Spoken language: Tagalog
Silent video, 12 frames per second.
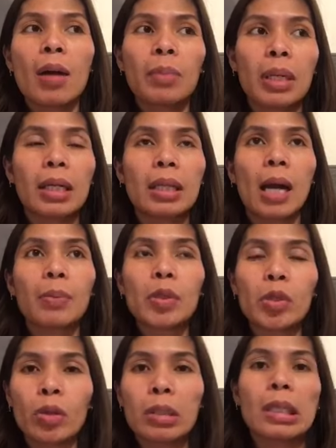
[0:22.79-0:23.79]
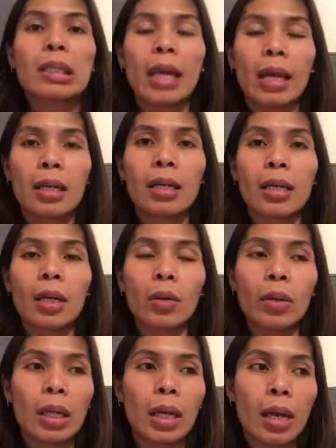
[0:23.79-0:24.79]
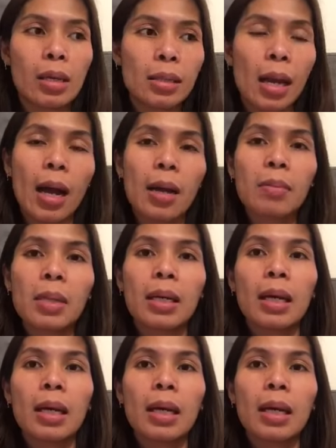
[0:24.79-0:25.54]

pagkatapos noon nag-take agad ako ng exam